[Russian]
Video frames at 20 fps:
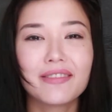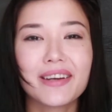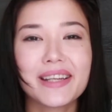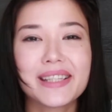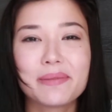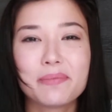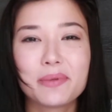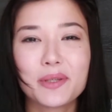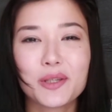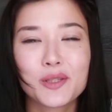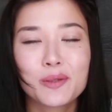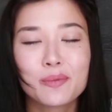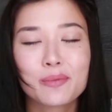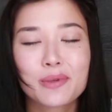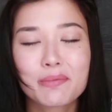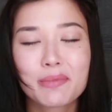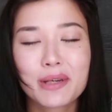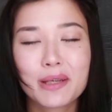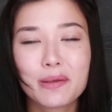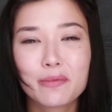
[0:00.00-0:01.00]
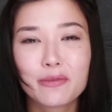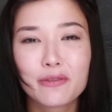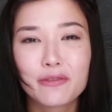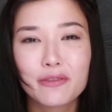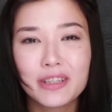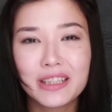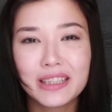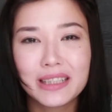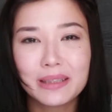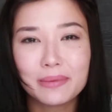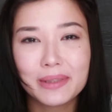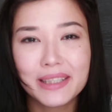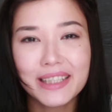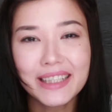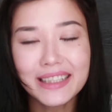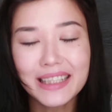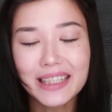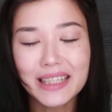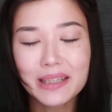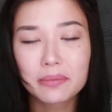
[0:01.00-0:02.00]
Давайте перейдем к моим фаворитам
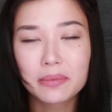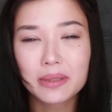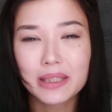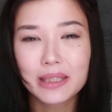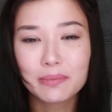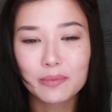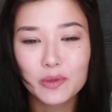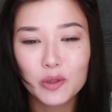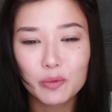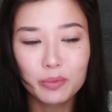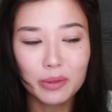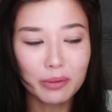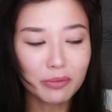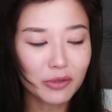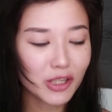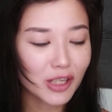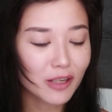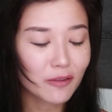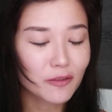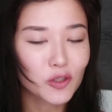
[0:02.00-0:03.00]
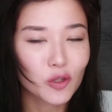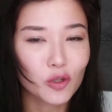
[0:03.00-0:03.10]
лета, к моим любимчикам,